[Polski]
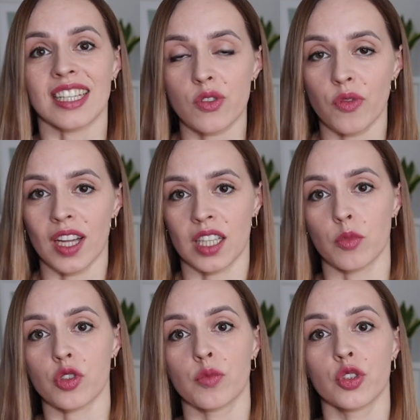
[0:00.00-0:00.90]
gazowana
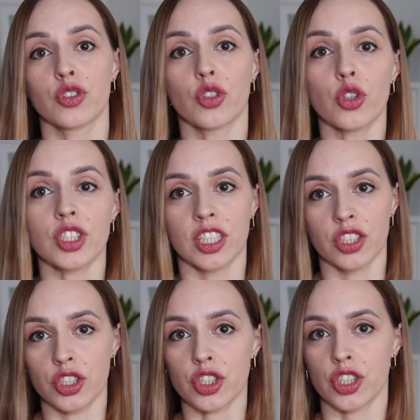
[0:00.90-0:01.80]
może mieć troszkę
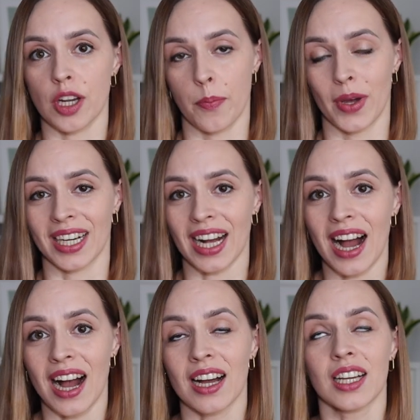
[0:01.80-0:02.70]
niższe
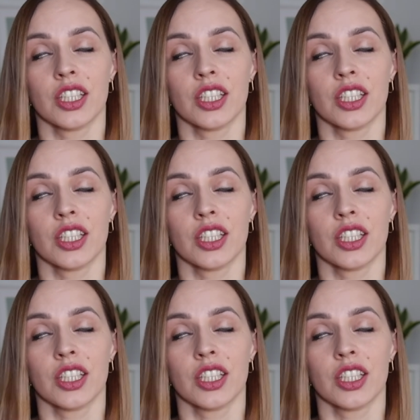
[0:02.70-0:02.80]
pH